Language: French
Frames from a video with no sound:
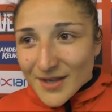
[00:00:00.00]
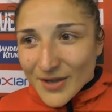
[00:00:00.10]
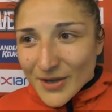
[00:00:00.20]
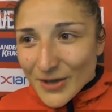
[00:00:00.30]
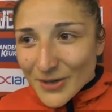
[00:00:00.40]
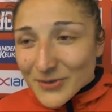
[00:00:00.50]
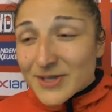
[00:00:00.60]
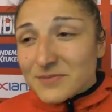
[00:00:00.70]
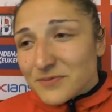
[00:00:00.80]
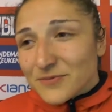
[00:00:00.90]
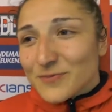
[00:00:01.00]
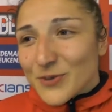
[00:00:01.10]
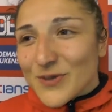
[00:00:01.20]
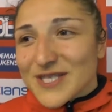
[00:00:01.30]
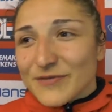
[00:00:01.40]
ouais,
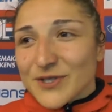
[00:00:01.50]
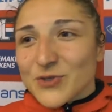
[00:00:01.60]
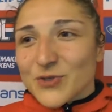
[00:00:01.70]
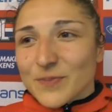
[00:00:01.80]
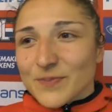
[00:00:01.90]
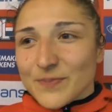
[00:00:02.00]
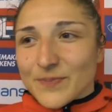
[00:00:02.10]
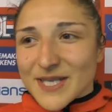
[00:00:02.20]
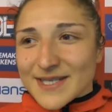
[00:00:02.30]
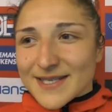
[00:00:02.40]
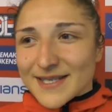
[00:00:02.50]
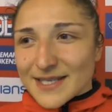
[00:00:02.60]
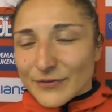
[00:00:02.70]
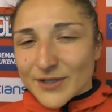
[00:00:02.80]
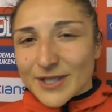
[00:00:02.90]
Pour moi, ça fait toujours plaisir,
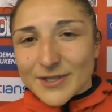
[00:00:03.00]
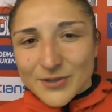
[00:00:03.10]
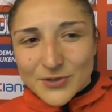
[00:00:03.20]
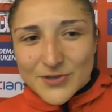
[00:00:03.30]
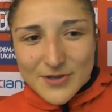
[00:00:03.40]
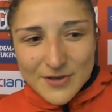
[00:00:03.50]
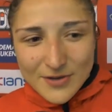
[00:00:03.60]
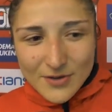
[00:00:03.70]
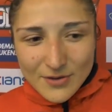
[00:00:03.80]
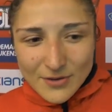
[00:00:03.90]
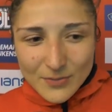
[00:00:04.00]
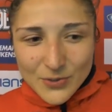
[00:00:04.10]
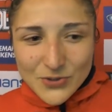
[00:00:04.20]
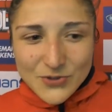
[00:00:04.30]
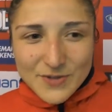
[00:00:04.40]
ça fait quelque chose en,
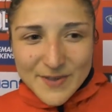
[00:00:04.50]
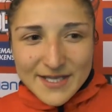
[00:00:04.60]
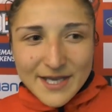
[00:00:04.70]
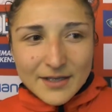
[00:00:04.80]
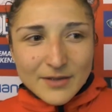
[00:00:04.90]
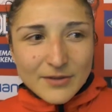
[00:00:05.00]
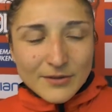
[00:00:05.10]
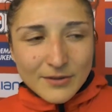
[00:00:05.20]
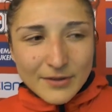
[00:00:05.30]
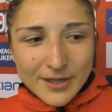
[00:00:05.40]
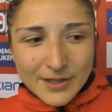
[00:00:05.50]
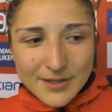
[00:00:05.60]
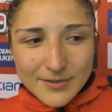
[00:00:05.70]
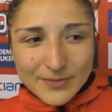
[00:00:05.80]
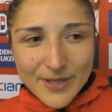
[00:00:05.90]
plus de spécial quand, quand il y a
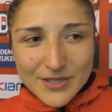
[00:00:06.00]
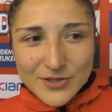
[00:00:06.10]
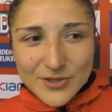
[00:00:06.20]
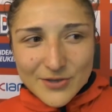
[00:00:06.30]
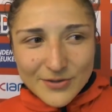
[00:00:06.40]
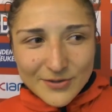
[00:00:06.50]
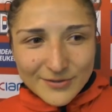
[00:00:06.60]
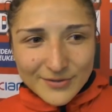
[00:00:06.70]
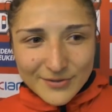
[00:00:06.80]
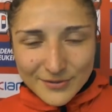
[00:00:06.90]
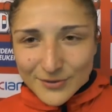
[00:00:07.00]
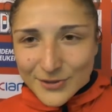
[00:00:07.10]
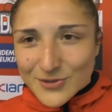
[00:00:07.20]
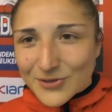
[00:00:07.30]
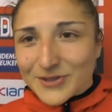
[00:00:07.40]
des autres Belges dans,
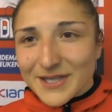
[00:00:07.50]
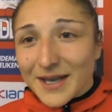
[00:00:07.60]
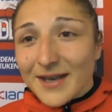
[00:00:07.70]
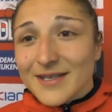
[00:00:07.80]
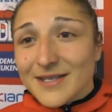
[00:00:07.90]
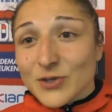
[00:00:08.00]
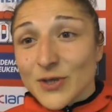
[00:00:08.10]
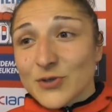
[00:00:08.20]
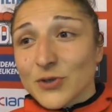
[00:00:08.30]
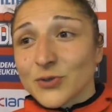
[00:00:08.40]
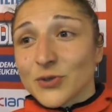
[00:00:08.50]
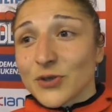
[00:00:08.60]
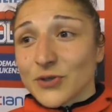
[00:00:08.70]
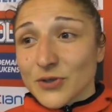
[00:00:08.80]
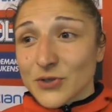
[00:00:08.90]
sur le terrain. Et c'est chouette, surtout
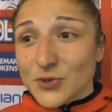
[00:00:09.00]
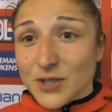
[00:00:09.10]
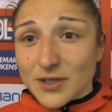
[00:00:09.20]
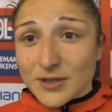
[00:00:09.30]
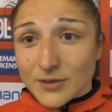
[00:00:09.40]
quand, quand je suis